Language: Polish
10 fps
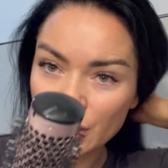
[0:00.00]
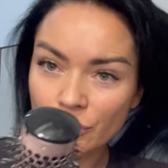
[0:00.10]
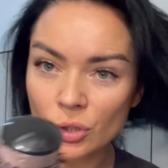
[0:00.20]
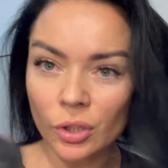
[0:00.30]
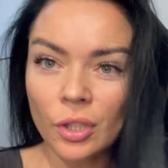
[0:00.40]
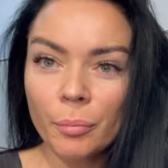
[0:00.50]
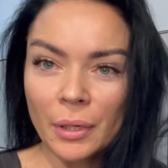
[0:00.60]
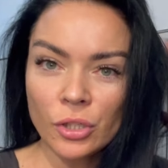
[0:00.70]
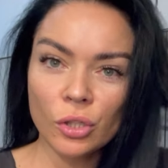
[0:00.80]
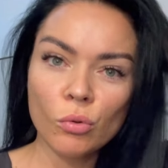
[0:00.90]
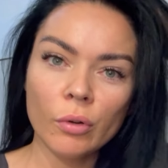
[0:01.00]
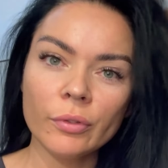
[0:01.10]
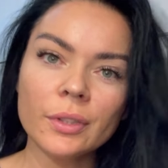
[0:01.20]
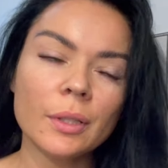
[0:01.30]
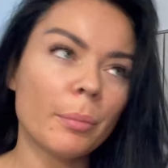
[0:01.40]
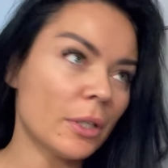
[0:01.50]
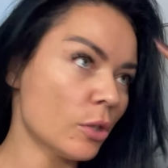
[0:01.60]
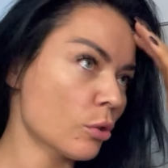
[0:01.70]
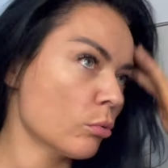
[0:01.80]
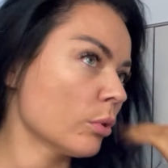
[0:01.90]
dziewczyny nie parzy głowy, nie parzy
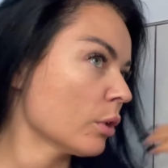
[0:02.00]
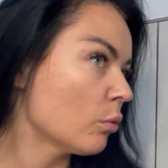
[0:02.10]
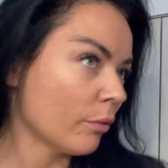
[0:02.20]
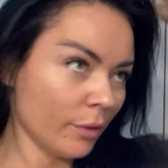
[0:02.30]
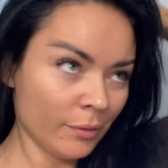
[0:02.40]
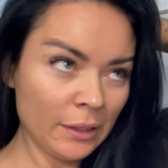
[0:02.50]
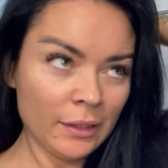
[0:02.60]
skóry głowy.